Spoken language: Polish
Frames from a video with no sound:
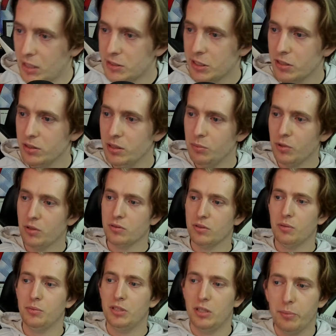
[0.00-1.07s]
Dlaczego nie mogą
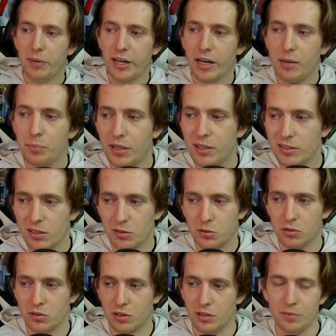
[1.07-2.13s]
zrobić remake'a PSA
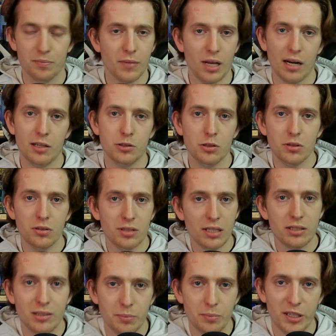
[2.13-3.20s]
6? Ale co to
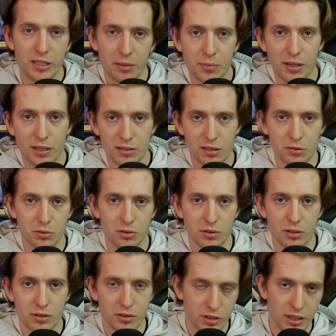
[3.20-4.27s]
znaczy remake'a PSA 6?
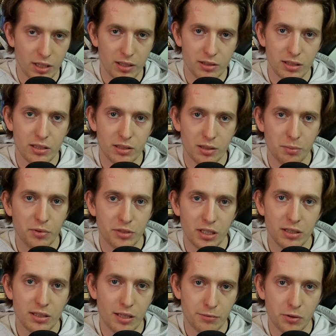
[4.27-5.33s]
Że chcesz, żeby
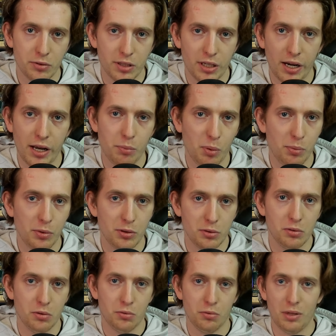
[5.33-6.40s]
wzięli tamtą grę i po
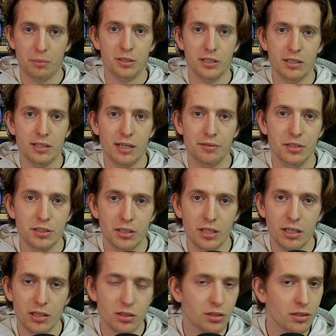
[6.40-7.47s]
prostu ją ulepszyli
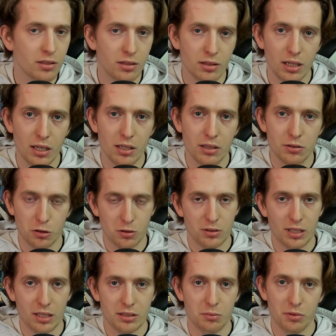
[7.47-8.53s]
graficznie, czy co to
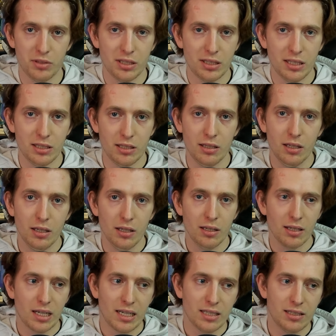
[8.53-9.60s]
znaczy? Bo w zasadzie
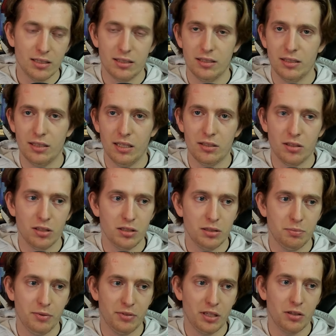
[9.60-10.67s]
każda z tych gier to
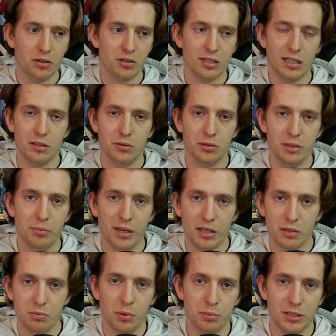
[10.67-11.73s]
jest pewnego rodzaju
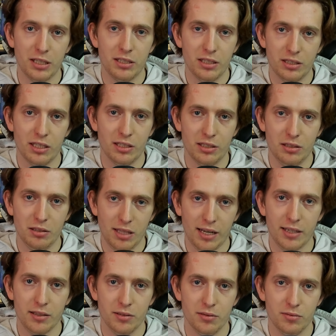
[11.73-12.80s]
remake poprzedniej części,
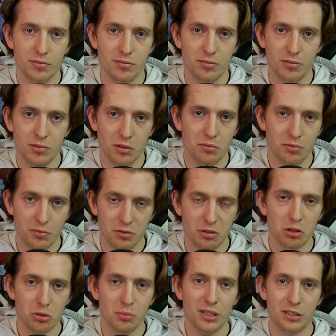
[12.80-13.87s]
tak? No,
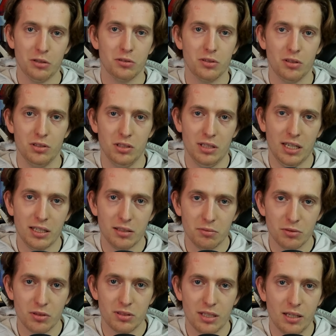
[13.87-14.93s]
rozumiecie o co chodzi, tak?
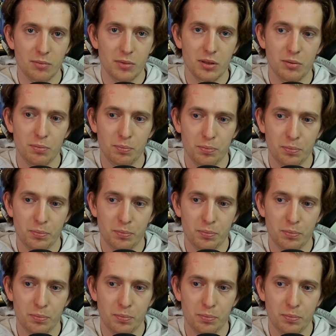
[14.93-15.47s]
Dostajemy